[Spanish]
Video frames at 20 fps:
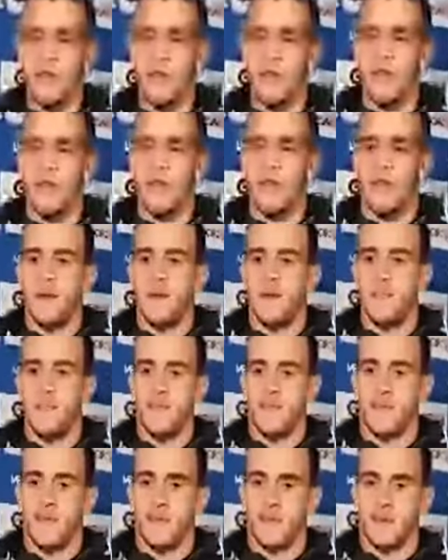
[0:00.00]
que,
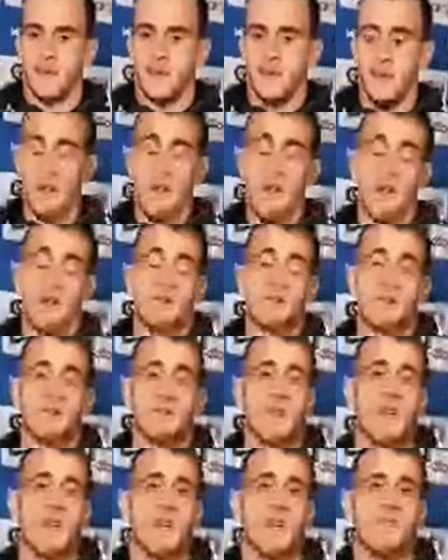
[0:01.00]
el
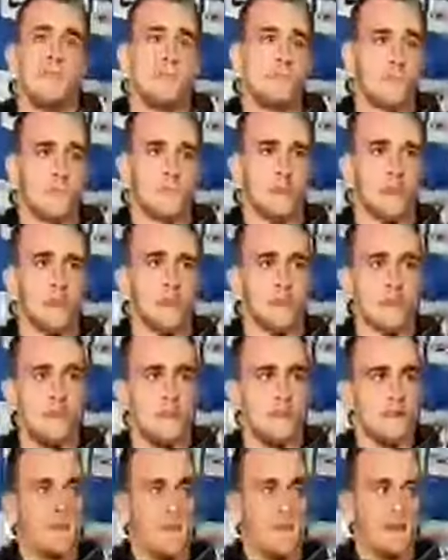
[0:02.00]
resultado es
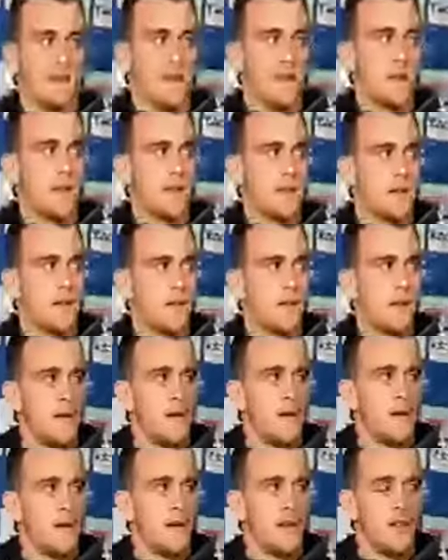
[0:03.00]
importante. Eh,
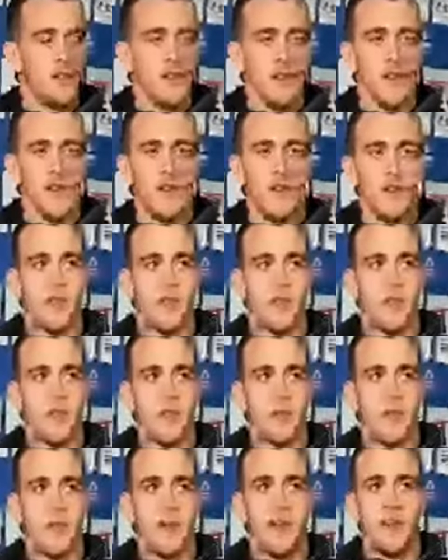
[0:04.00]
creo que,
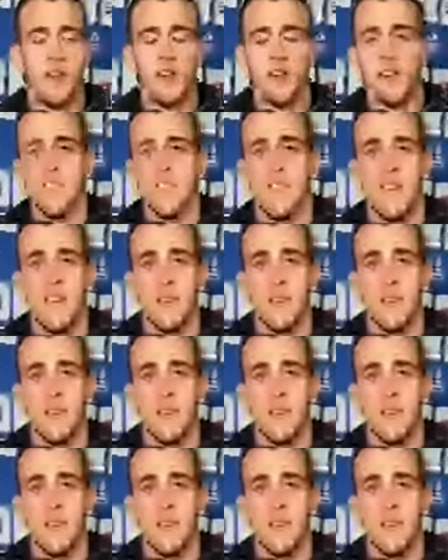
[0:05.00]
que, es lo que te da